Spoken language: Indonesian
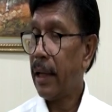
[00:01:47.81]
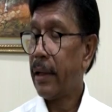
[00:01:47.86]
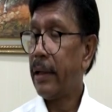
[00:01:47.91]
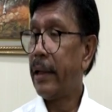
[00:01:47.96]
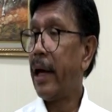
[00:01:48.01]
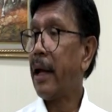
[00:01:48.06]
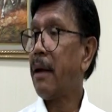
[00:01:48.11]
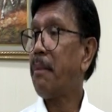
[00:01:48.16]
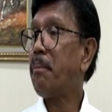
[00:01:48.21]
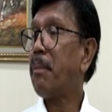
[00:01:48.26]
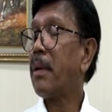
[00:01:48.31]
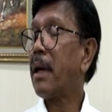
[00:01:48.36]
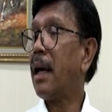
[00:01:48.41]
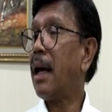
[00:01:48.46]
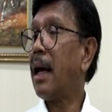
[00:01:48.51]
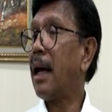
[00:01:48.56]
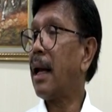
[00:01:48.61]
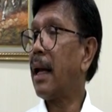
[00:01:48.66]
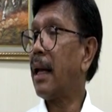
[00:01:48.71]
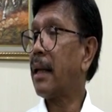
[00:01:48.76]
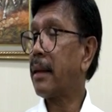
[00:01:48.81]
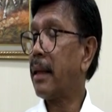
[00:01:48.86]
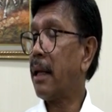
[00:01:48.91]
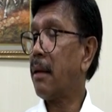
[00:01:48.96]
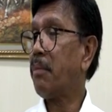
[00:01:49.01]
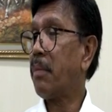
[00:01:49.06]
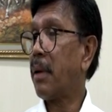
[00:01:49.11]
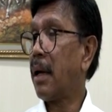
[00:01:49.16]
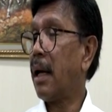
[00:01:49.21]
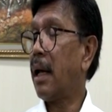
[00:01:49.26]
dan
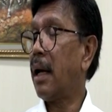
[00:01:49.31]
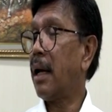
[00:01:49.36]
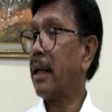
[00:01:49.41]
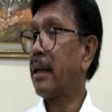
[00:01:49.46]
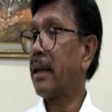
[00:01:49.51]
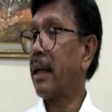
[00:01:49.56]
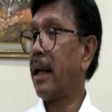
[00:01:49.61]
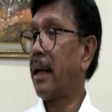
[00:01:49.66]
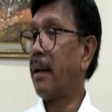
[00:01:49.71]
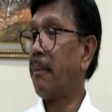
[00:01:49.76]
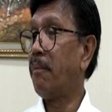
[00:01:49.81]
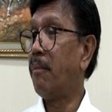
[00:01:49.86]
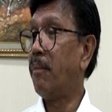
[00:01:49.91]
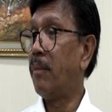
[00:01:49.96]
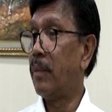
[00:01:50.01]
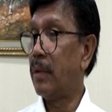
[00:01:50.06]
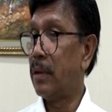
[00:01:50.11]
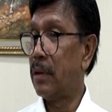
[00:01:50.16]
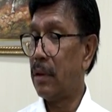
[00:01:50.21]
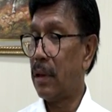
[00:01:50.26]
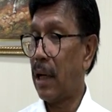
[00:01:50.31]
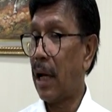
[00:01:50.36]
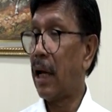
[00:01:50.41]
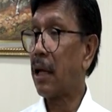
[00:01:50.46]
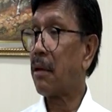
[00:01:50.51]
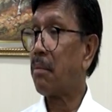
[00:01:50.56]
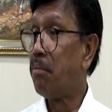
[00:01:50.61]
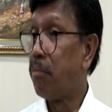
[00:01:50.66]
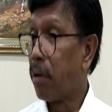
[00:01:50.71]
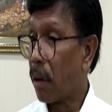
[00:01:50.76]
peralatan-peralatan eh,
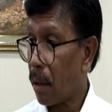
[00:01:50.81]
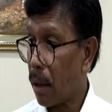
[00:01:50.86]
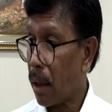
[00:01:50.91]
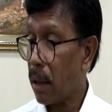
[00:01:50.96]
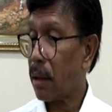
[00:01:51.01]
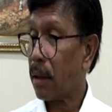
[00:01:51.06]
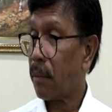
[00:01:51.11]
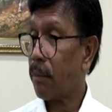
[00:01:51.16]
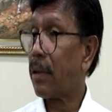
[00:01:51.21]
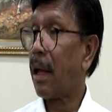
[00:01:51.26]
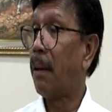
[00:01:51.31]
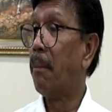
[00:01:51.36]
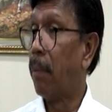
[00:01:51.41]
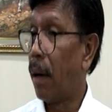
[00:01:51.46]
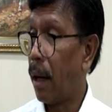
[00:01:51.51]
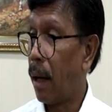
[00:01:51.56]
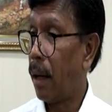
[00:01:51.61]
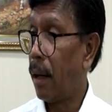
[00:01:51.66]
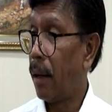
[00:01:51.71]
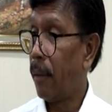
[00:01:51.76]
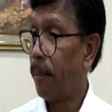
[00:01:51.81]
alat berat tambang